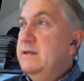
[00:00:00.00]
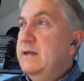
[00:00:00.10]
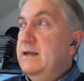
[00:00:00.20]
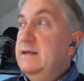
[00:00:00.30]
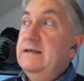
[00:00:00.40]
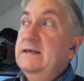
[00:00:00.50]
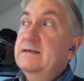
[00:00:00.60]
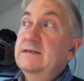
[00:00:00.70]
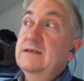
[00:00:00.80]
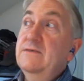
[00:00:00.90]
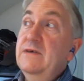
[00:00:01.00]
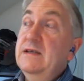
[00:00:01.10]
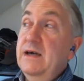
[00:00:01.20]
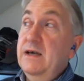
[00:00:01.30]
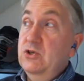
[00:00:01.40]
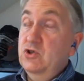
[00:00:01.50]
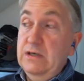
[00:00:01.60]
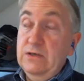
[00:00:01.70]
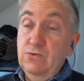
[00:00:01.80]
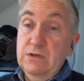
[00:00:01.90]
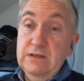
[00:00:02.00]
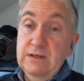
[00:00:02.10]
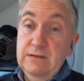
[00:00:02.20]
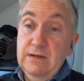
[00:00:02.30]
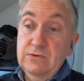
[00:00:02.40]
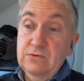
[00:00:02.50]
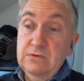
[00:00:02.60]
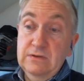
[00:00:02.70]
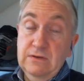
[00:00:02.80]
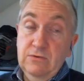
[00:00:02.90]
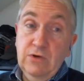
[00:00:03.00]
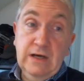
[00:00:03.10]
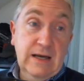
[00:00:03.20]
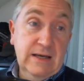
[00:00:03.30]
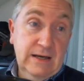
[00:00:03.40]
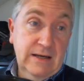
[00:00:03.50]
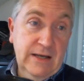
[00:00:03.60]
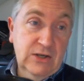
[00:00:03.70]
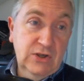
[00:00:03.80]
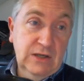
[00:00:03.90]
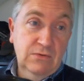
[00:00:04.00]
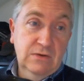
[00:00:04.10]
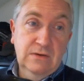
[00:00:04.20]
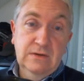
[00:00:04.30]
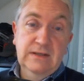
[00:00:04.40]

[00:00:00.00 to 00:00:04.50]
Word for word: denn hier sind es wenig Einschränkungen drin, also oder gar keine Einschränkungen.